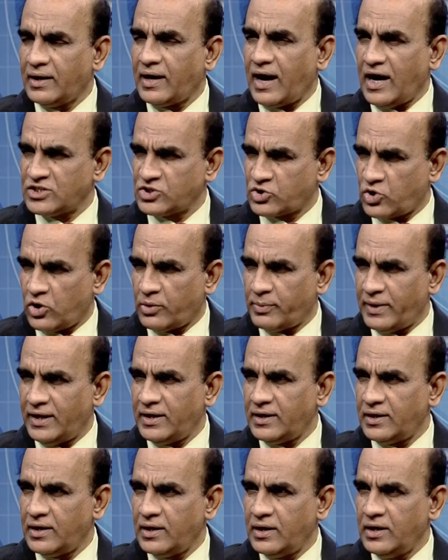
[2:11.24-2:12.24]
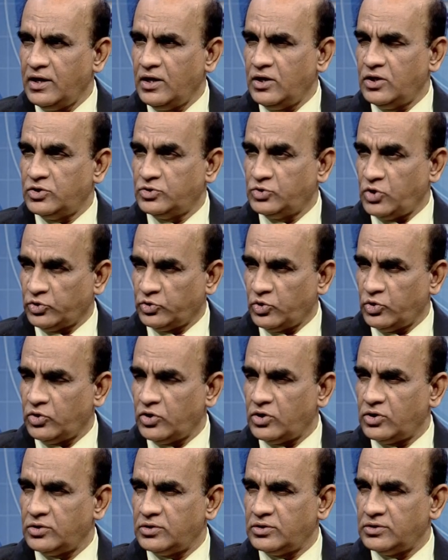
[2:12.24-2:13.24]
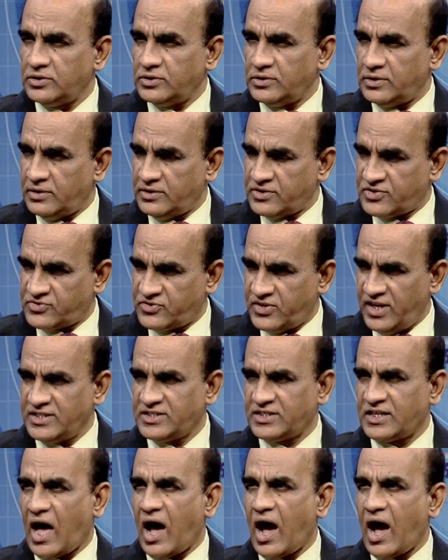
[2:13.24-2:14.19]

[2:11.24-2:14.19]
কাজকর্মের যত স্ট্রেস